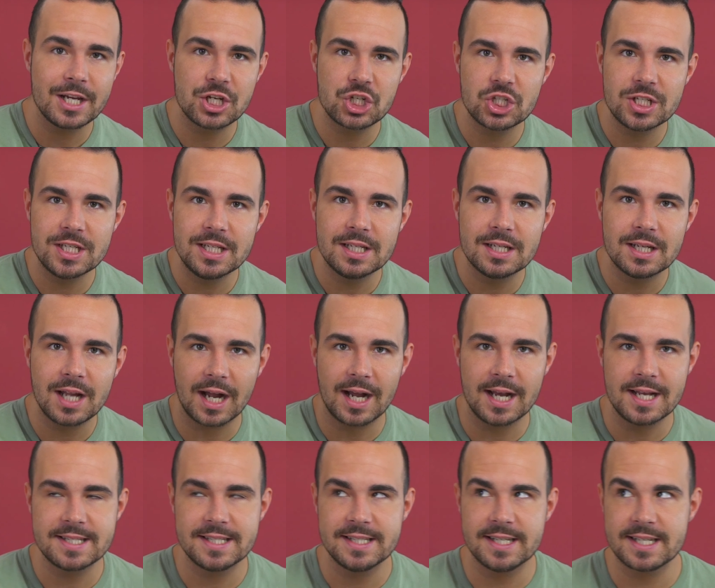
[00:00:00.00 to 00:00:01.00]
entschieden,
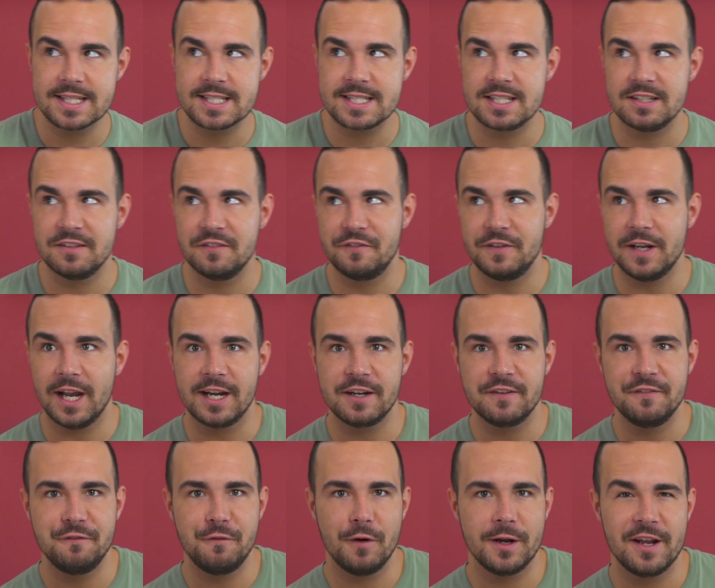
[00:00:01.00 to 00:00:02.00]
als ich es
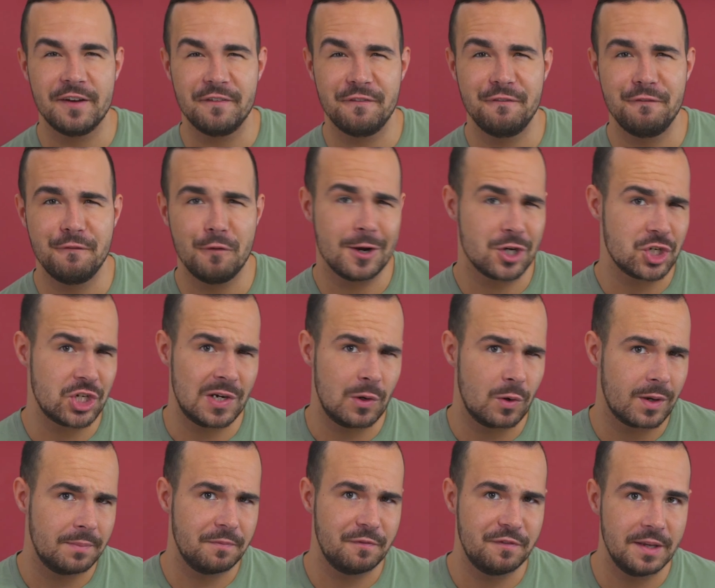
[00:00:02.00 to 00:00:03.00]
vielleicht vor der
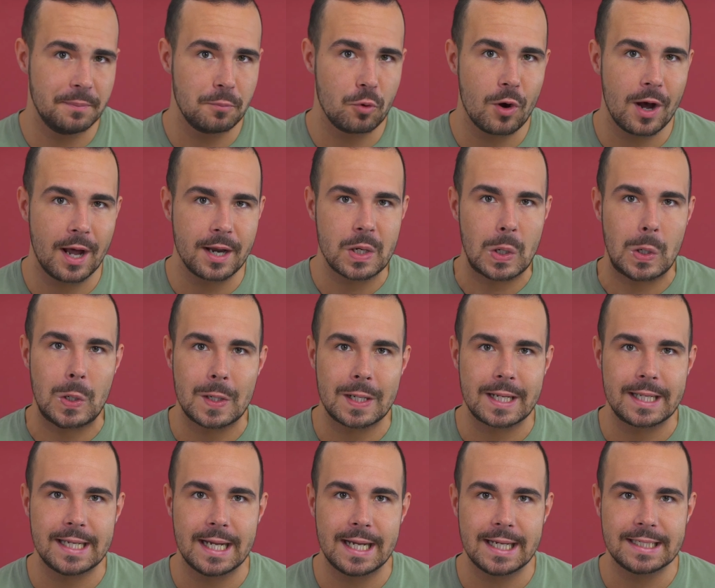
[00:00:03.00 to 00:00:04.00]
Vorstellung im Februar noch
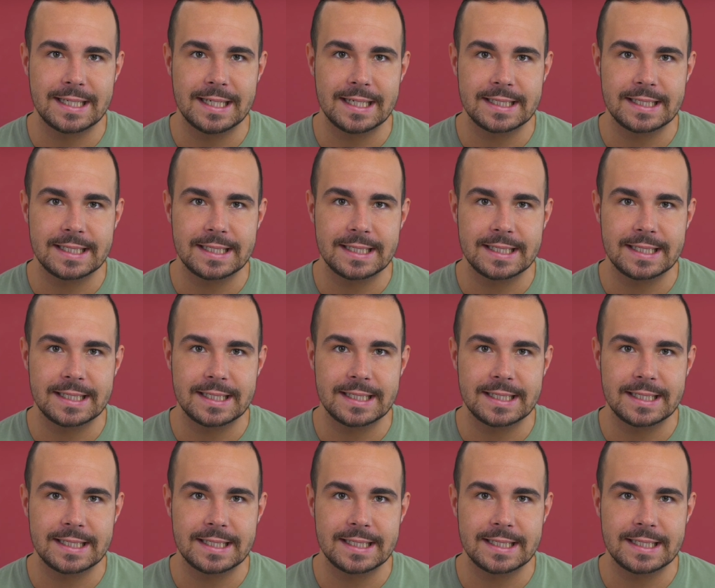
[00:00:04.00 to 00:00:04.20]
gedacht